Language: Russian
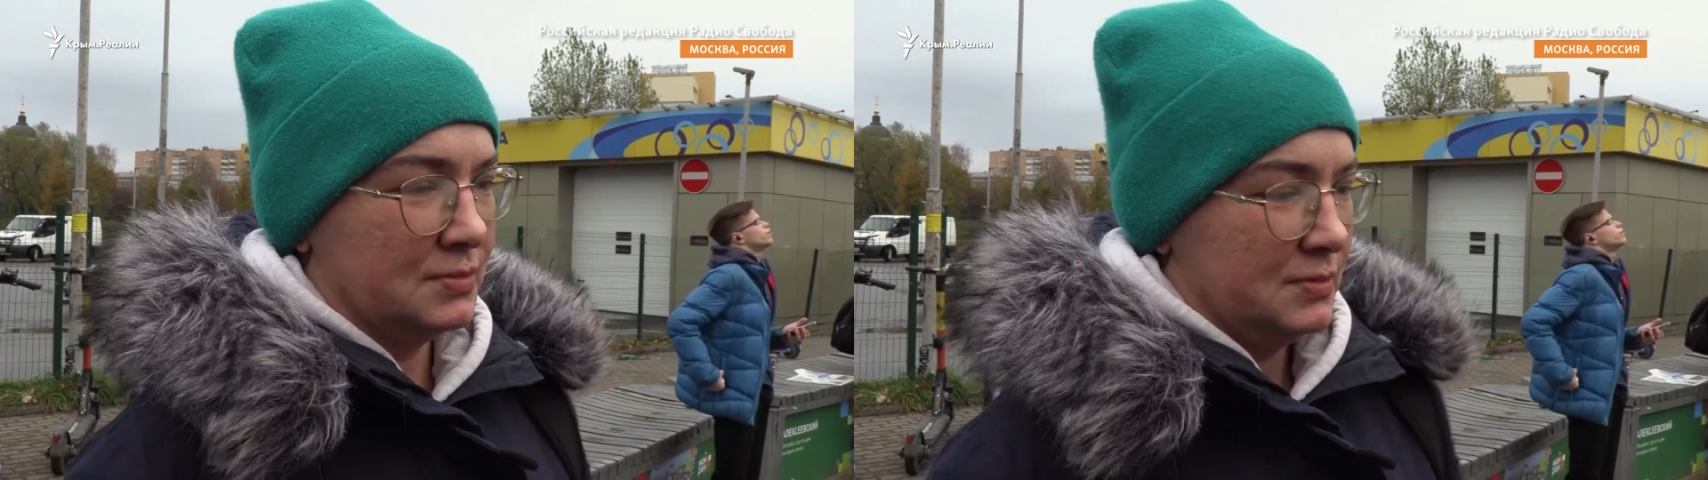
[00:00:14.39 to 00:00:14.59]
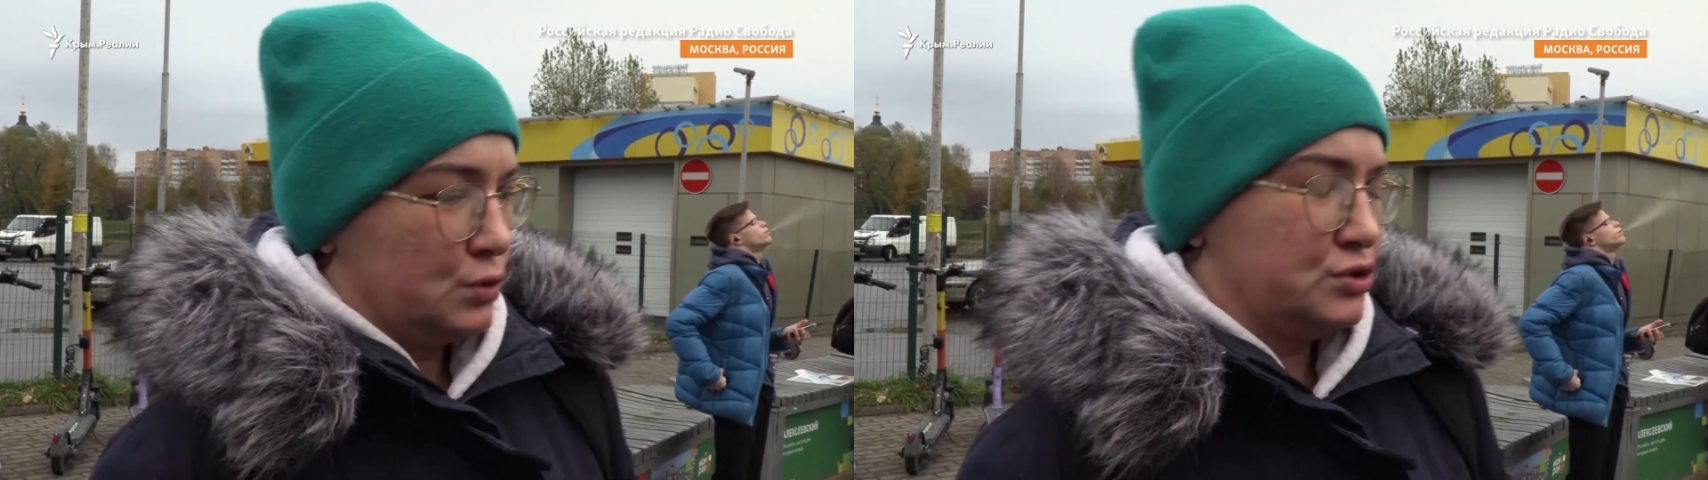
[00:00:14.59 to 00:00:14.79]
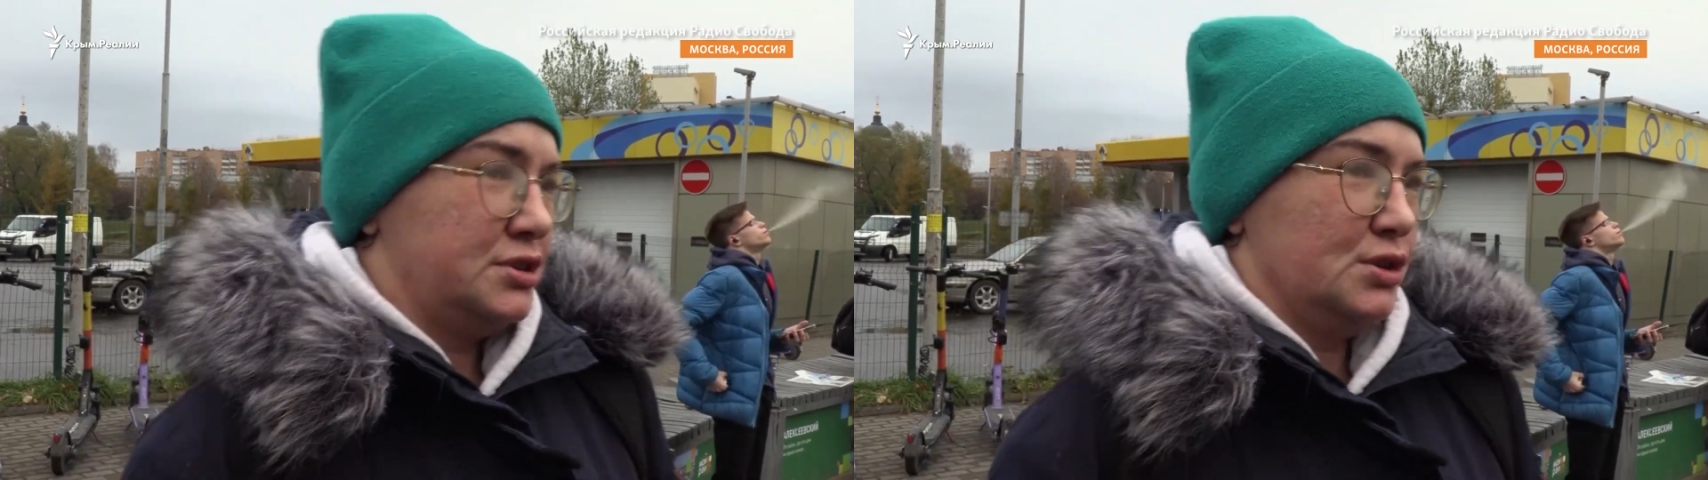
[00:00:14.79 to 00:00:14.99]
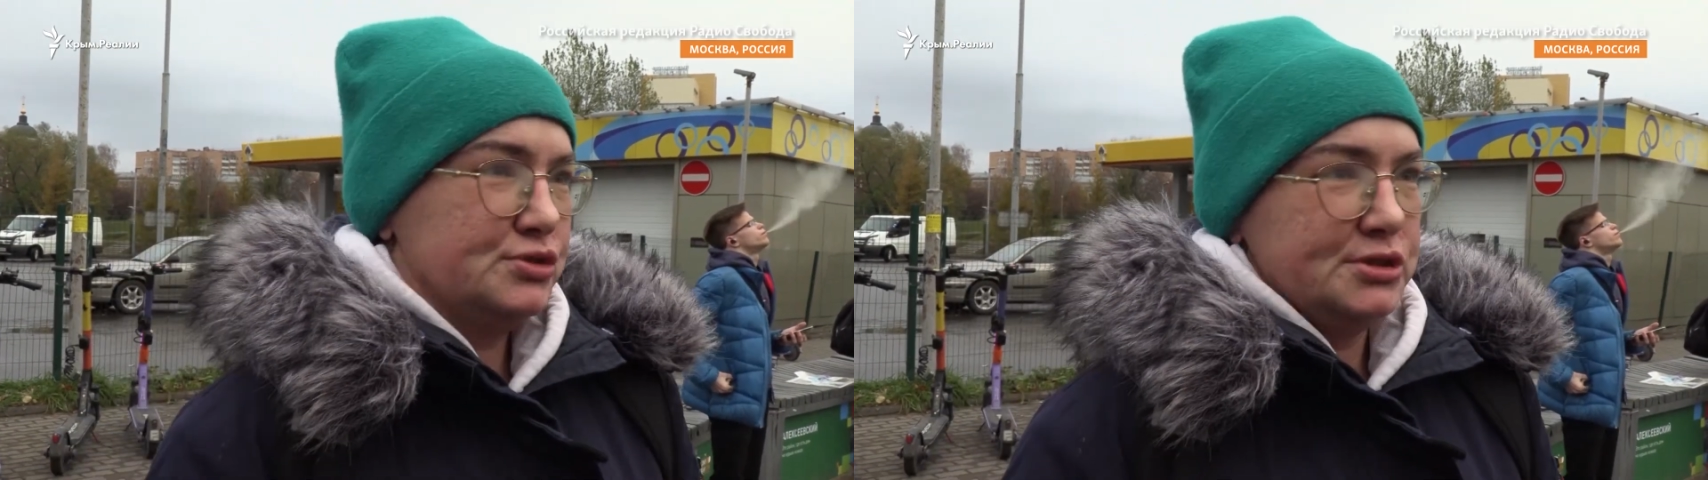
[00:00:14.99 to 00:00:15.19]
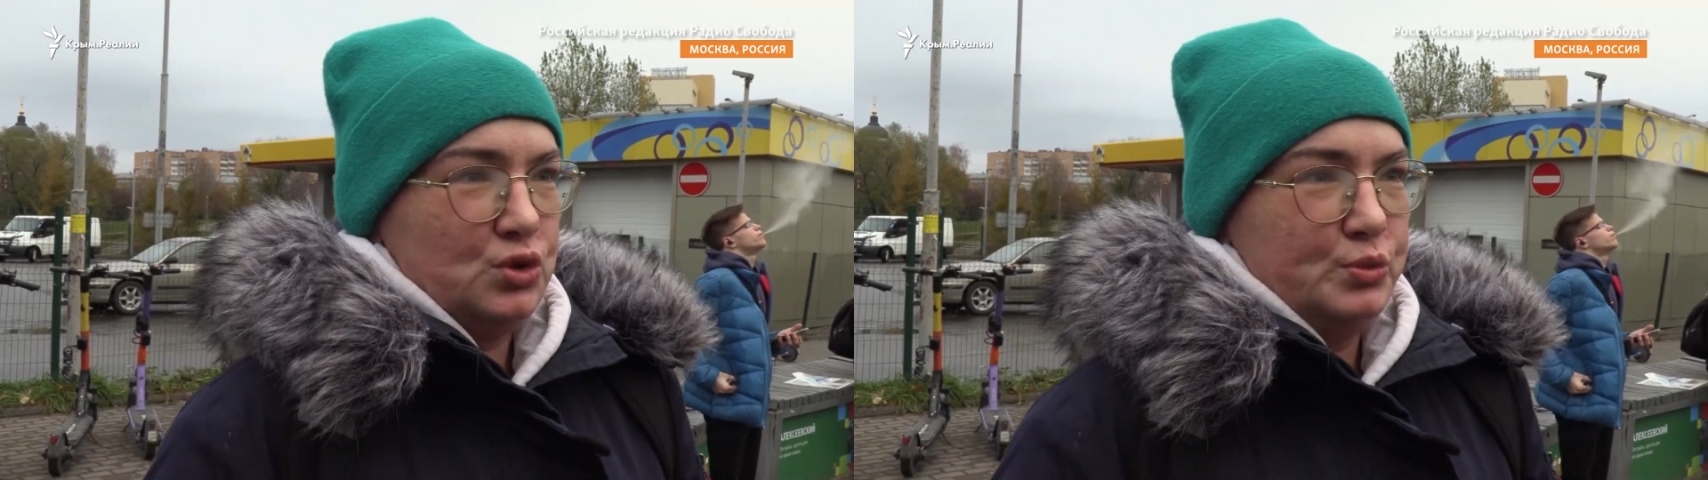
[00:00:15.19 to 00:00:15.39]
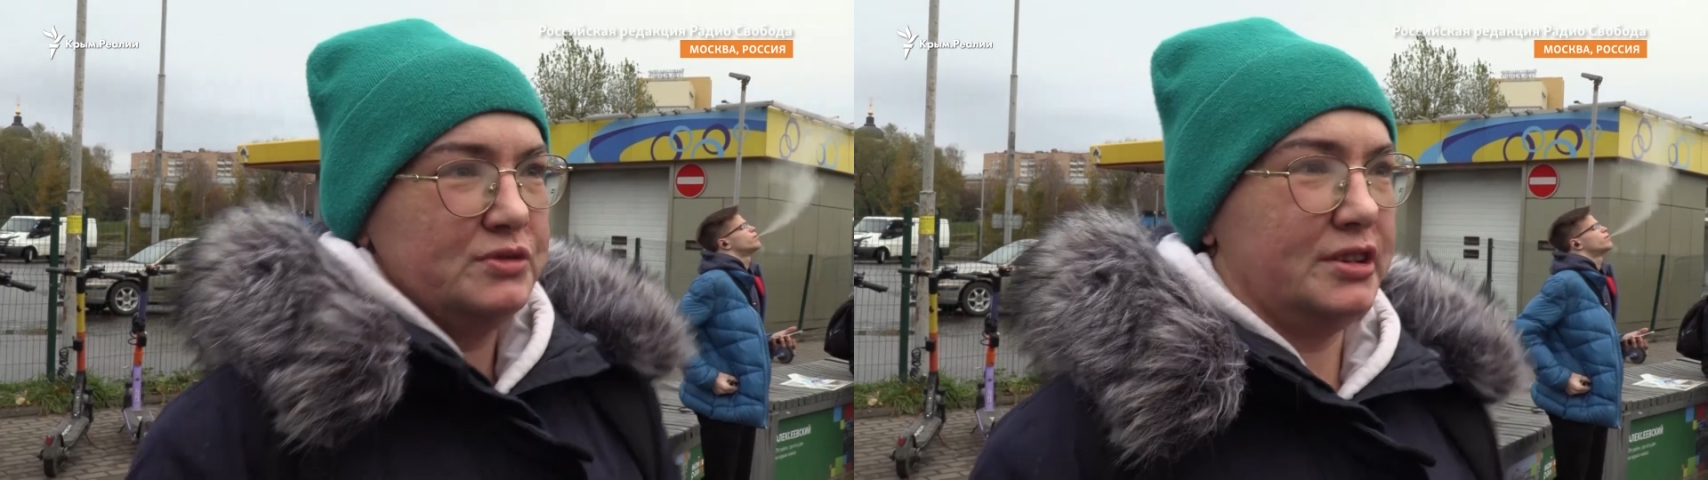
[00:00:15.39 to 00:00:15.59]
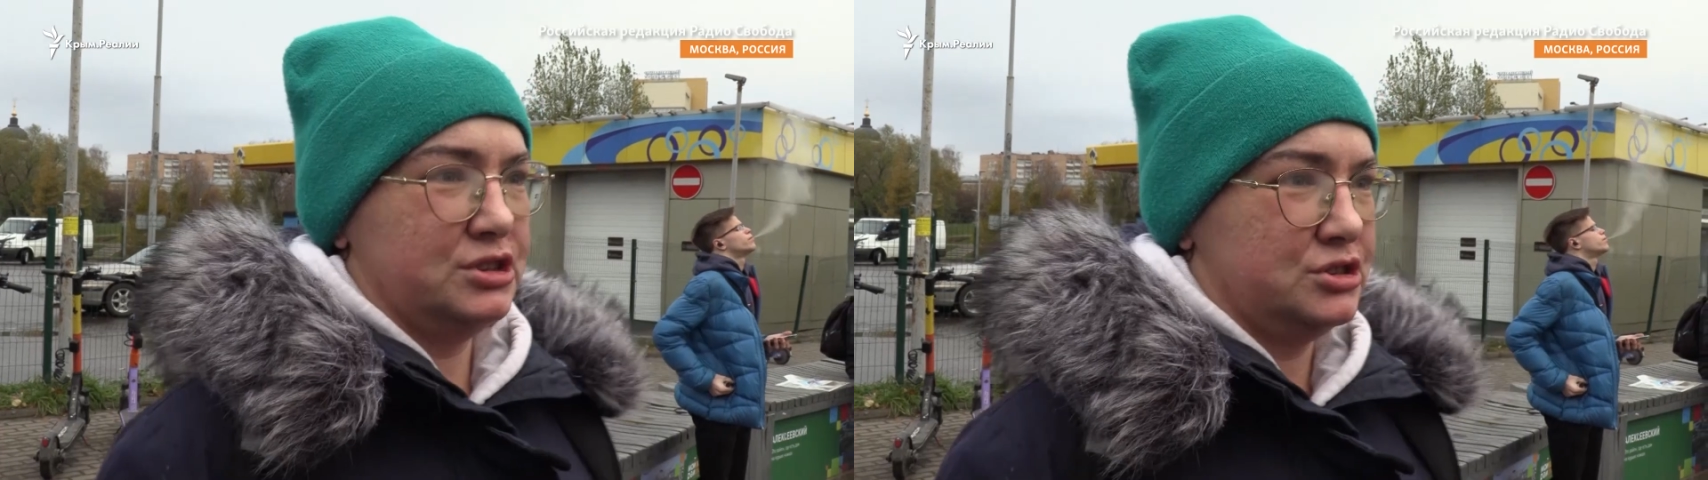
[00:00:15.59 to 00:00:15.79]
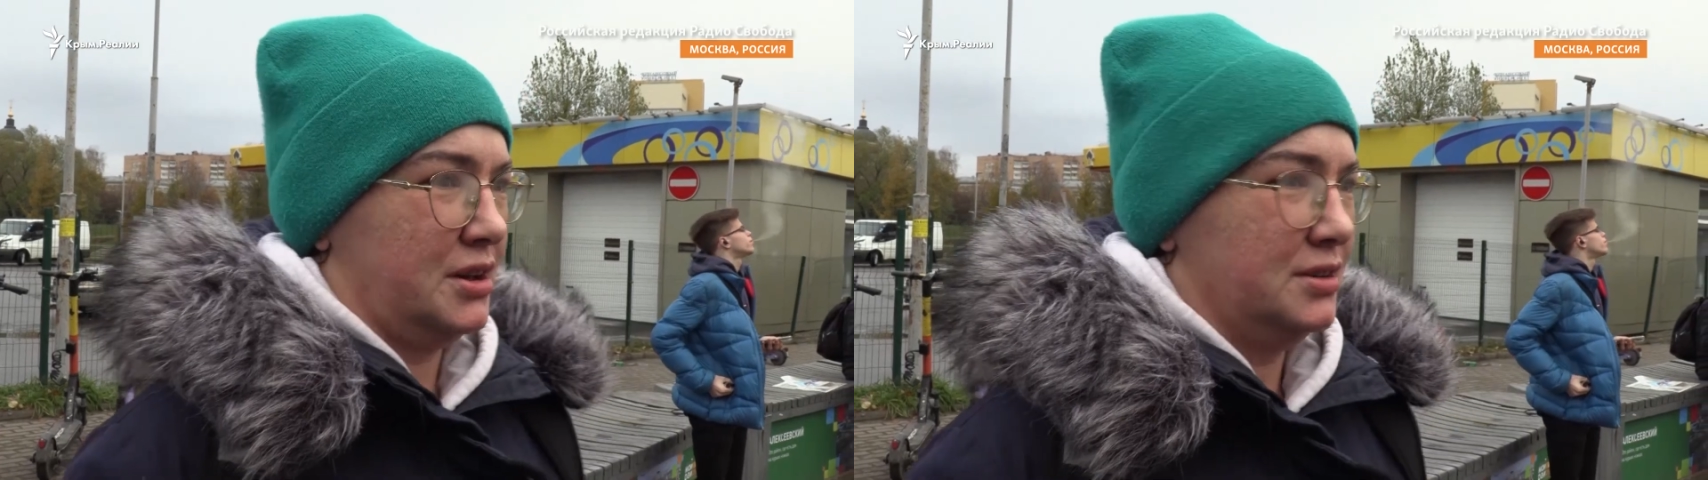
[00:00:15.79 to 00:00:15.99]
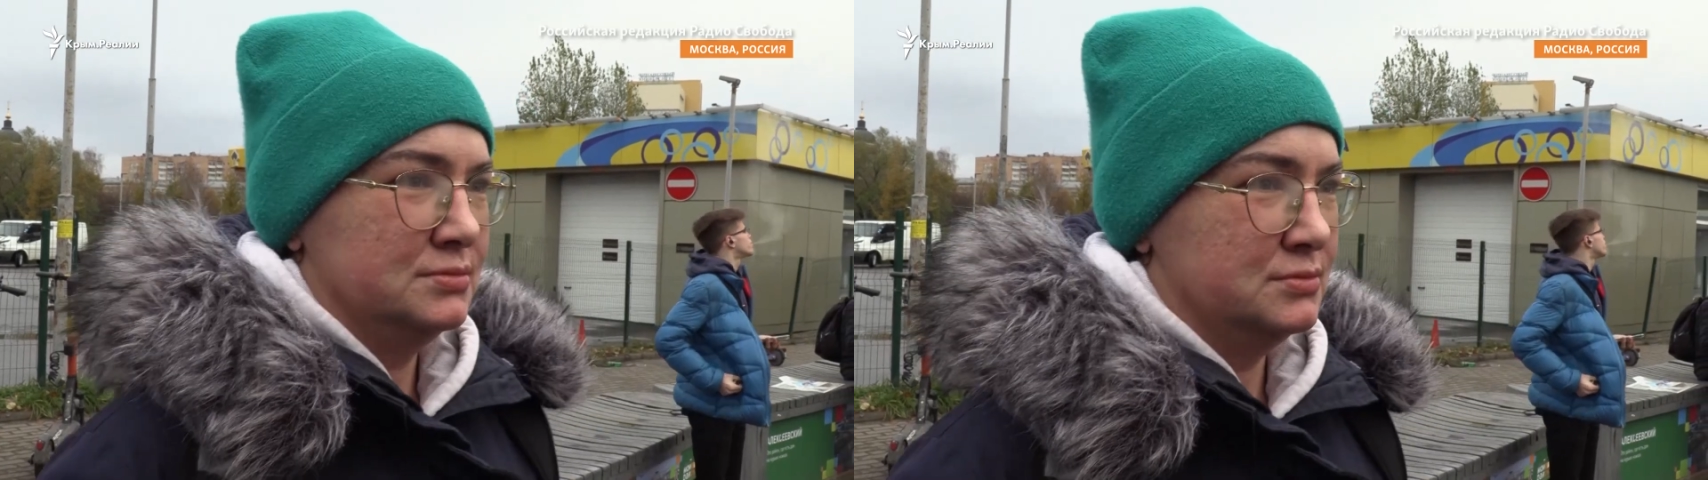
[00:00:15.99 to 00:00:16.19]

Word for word: Русские русских убивают, считай.